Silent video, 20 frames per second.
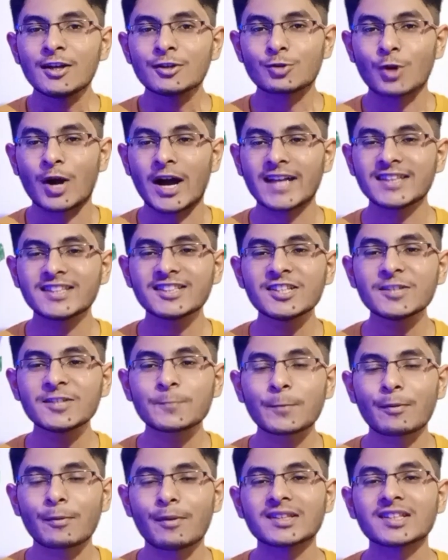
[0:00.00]
सो हाय दिस इज
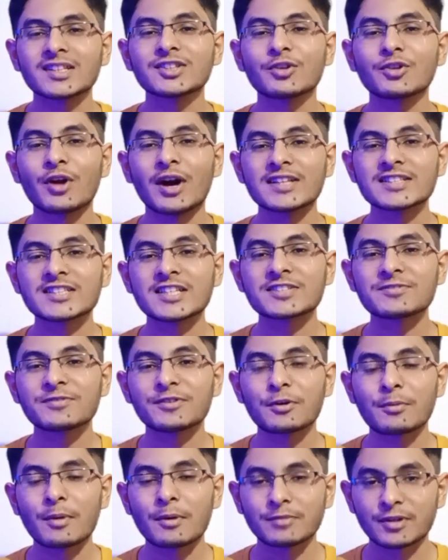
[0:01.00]
प्रभात रंजन आज की इस
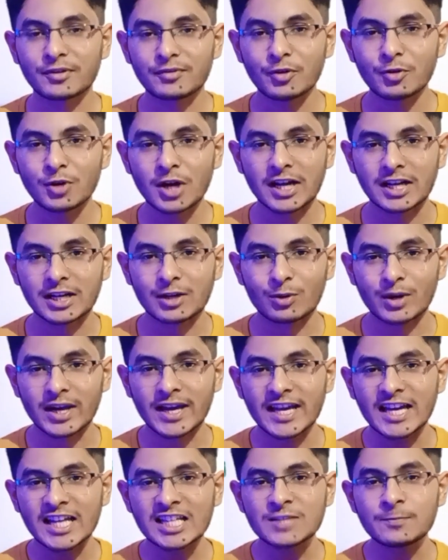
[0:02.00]
वीडियो में हम रिव्यू कर रहे होंगे
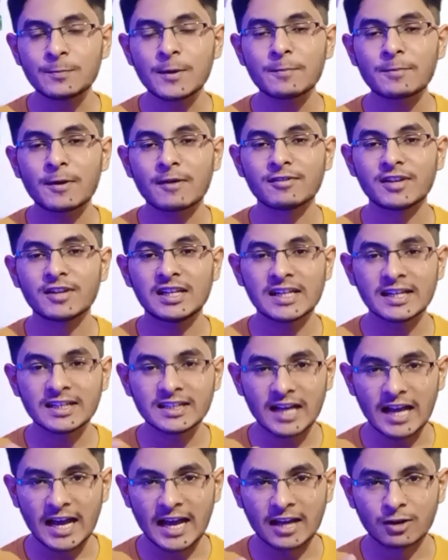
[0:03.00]
एच पी पवेलियन
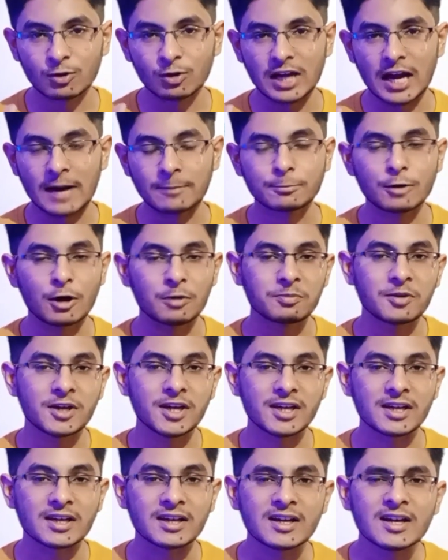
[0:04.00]
एरो लैपटॉप
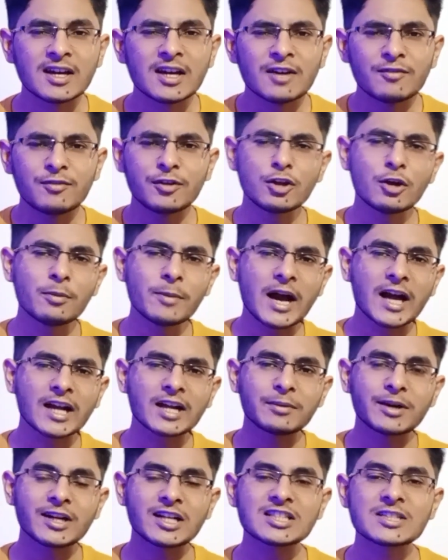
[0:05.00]
की वीडियो में
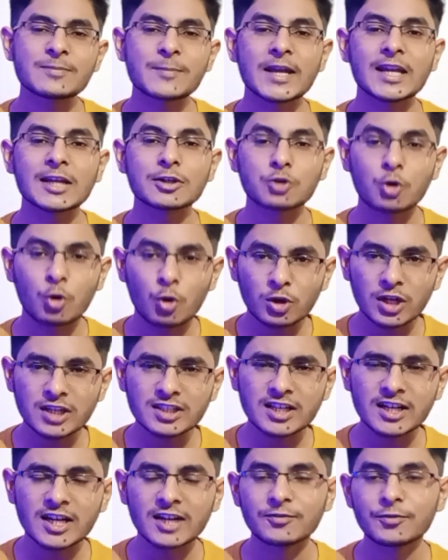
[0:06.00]
आगे बढ़ने से पहले एक छोटा
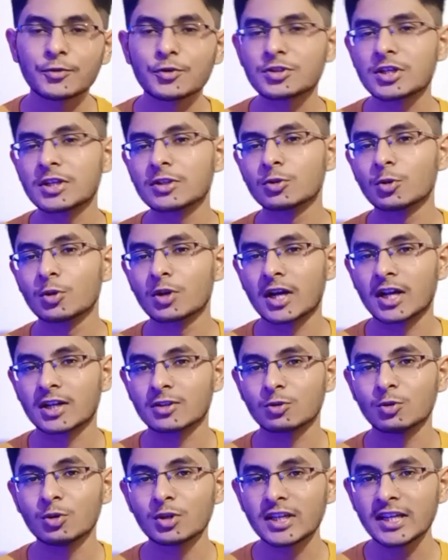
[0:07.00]
सा कंफ्यूजन दूर कर
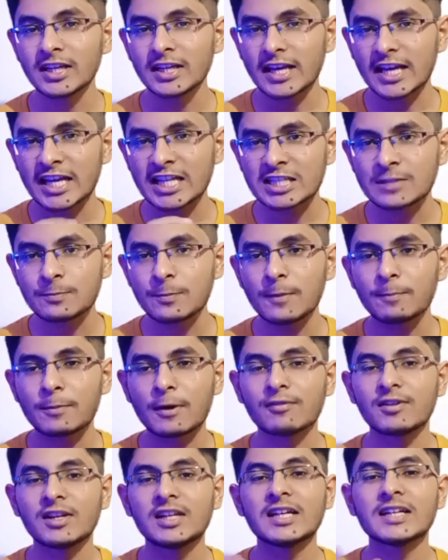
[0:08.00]
दूं कि एच पी
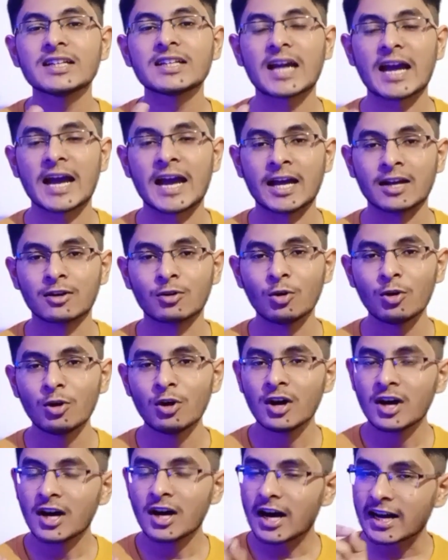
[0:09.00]
पवेलियन एरो
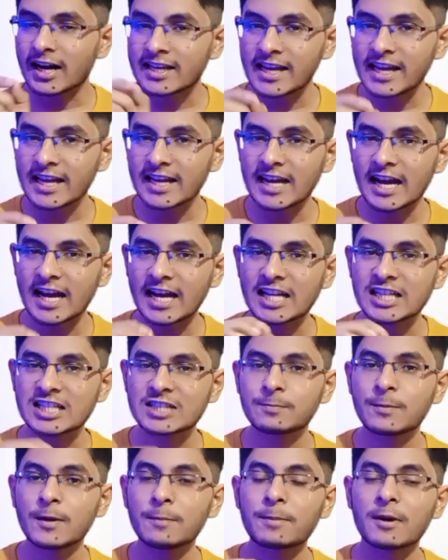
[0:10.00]
अकेला
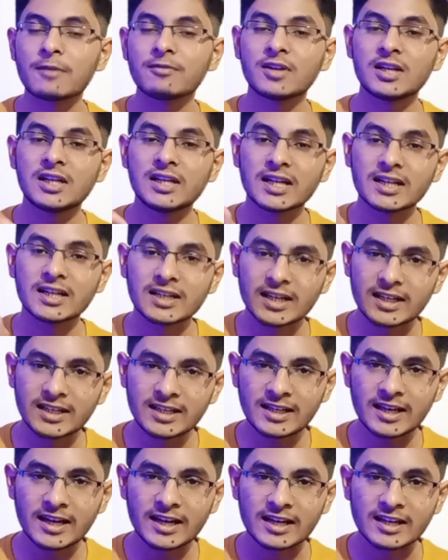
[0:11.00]
एच पी पवेलियन
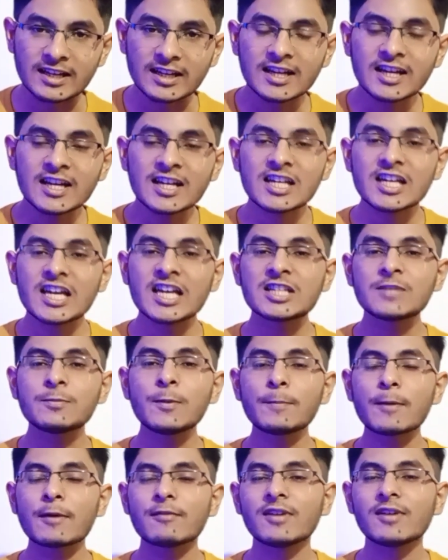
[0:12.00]
नहीं है एच
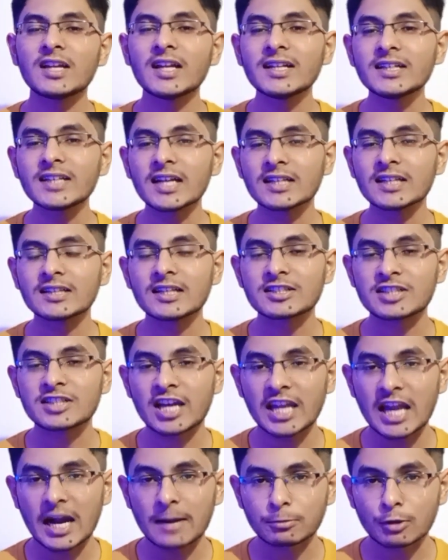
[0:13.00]
पी पवेलियन के अंदर
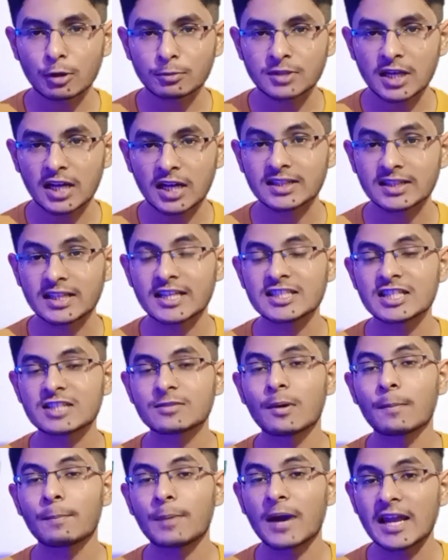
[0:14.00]
छह लैपटॉप्स आते हैं
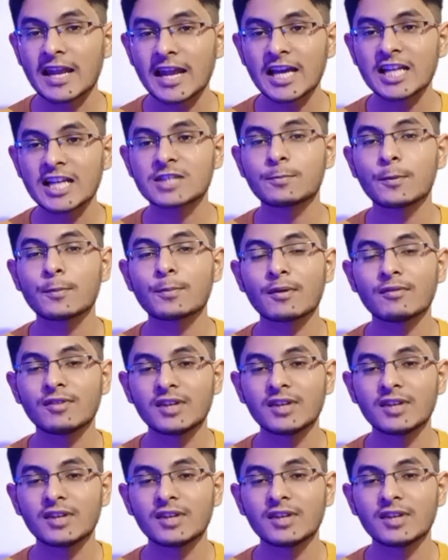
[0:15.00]
जिसमें पहला एच एचपी